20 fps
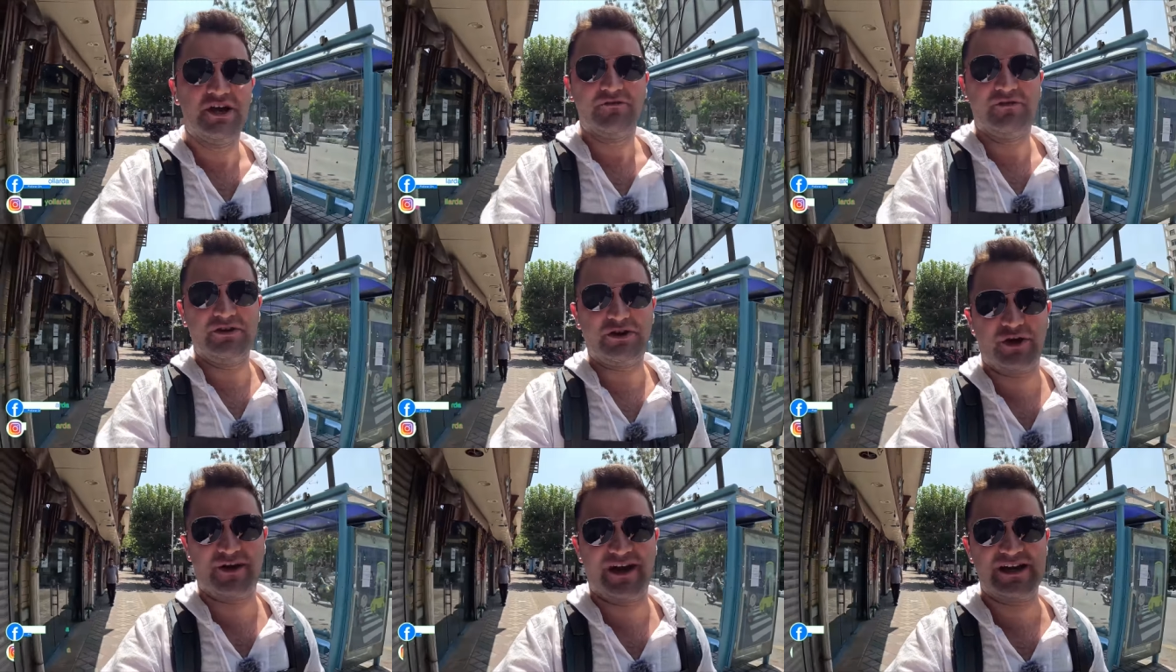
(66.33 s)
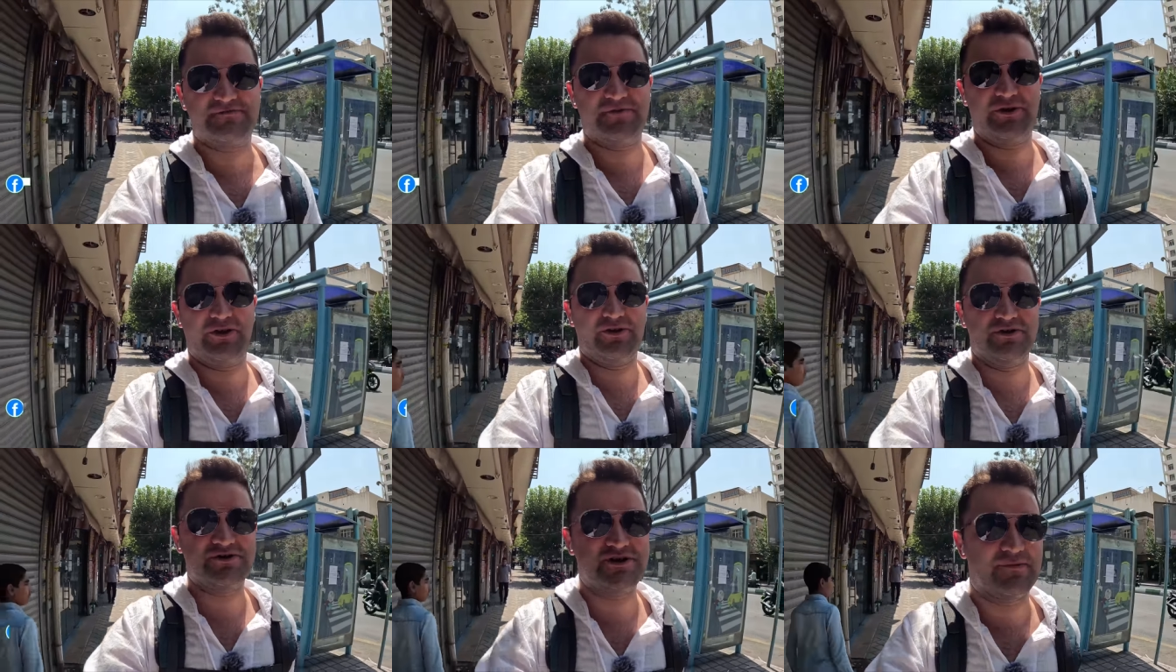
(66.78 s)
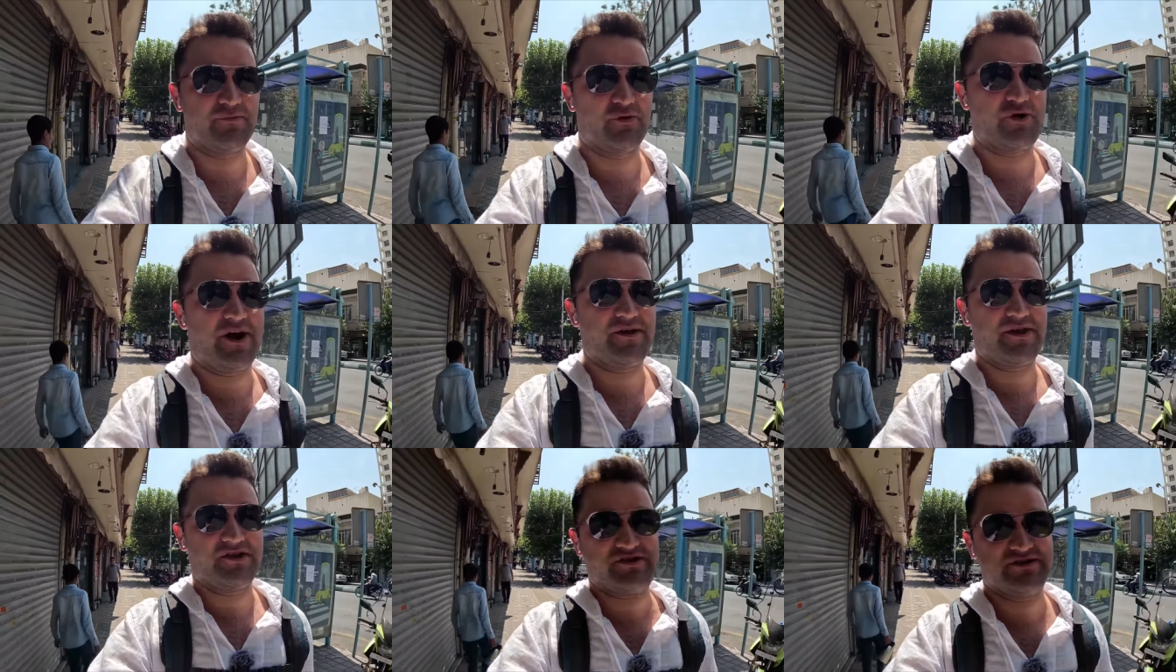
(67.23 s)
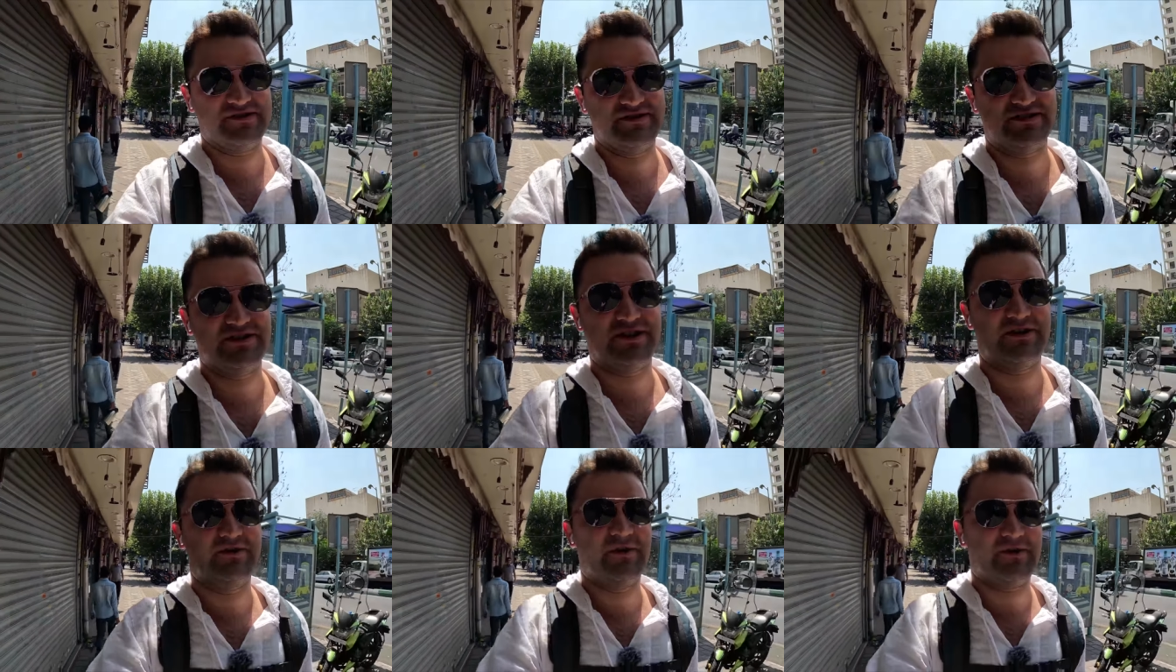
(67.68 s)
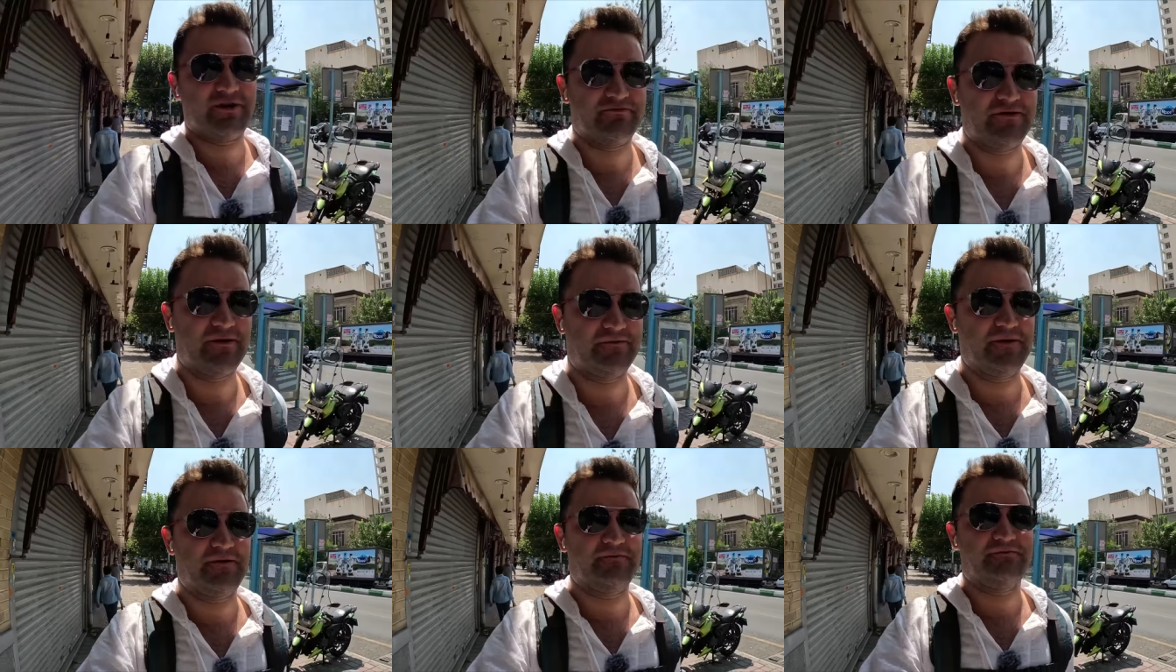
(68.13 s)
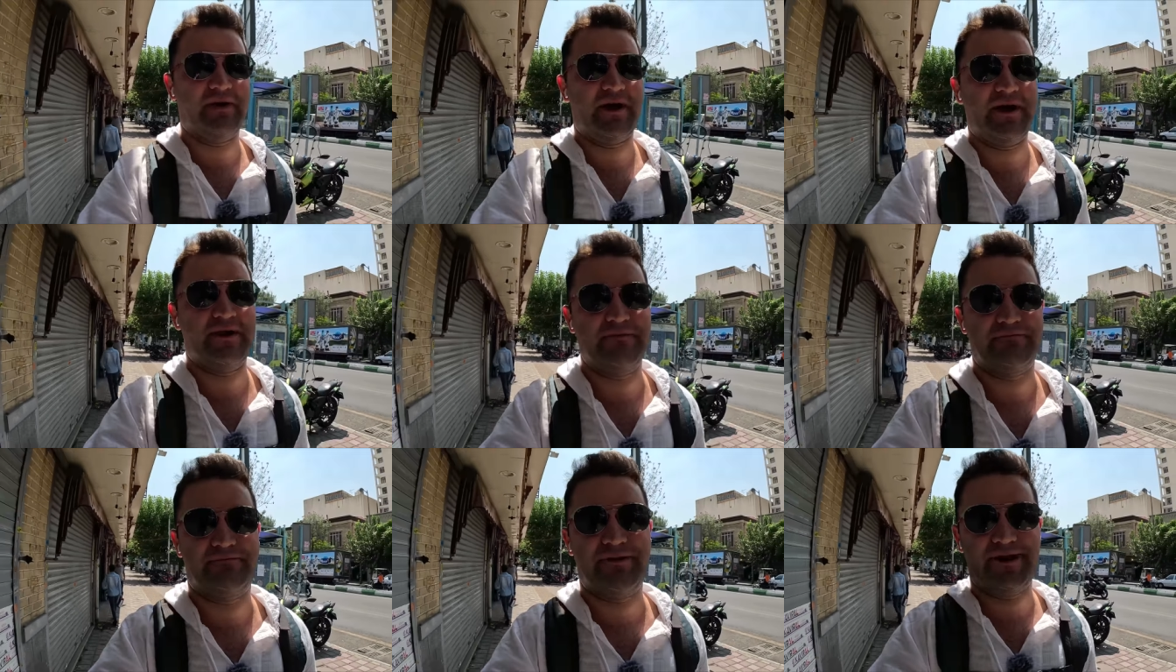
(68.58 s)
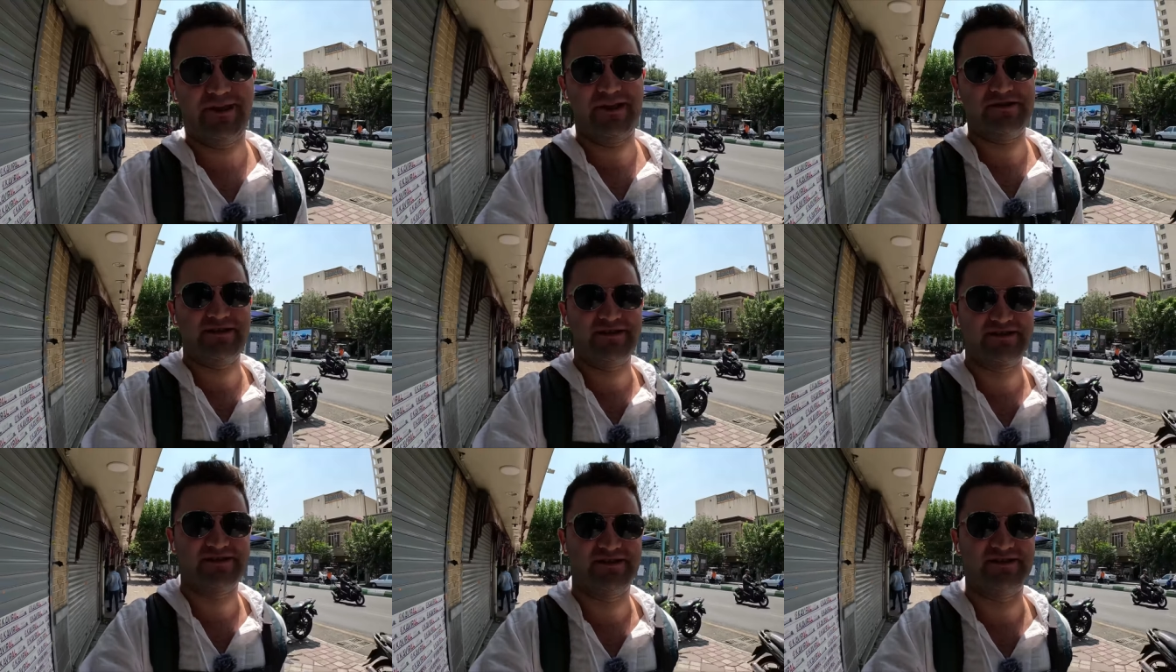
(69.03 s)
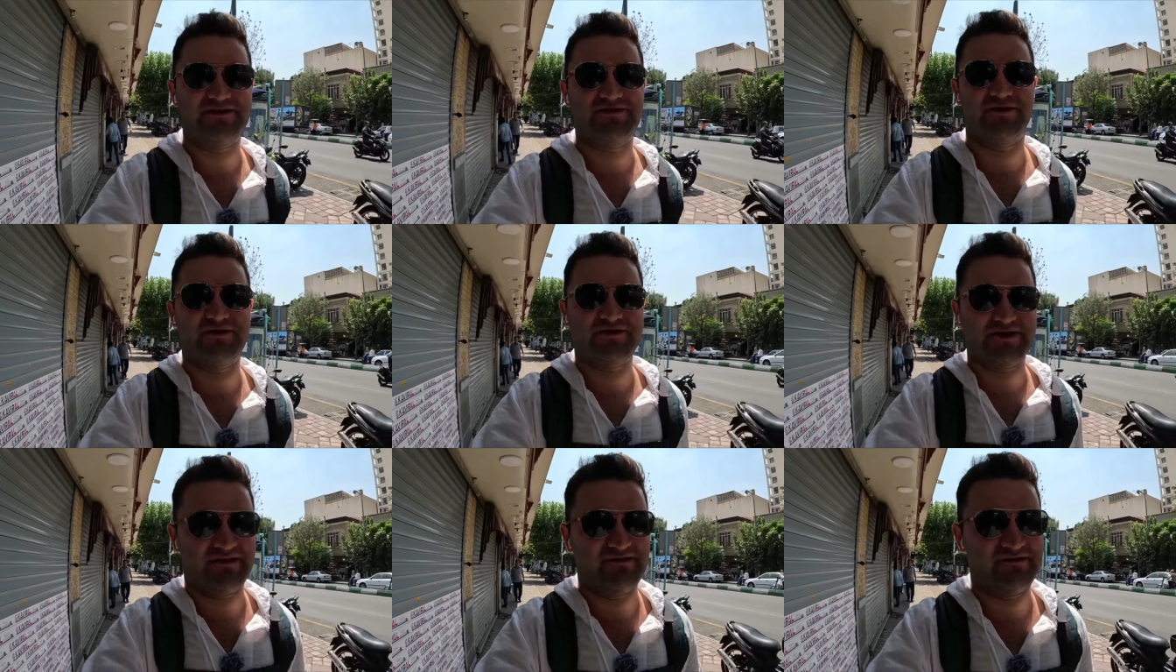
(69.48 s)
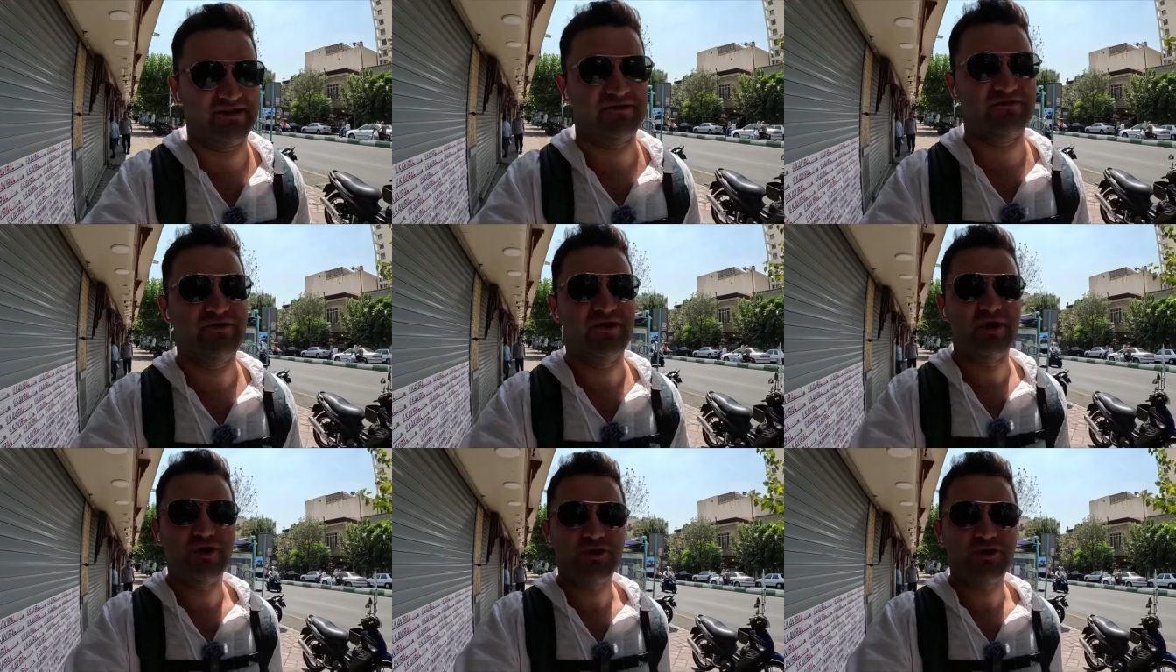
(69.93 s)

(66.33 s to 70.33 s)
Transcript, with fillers: Video geçmeden önce bu kardeşiniz için yorum yapıp beğenip paylaşırsanız çok sevinirim.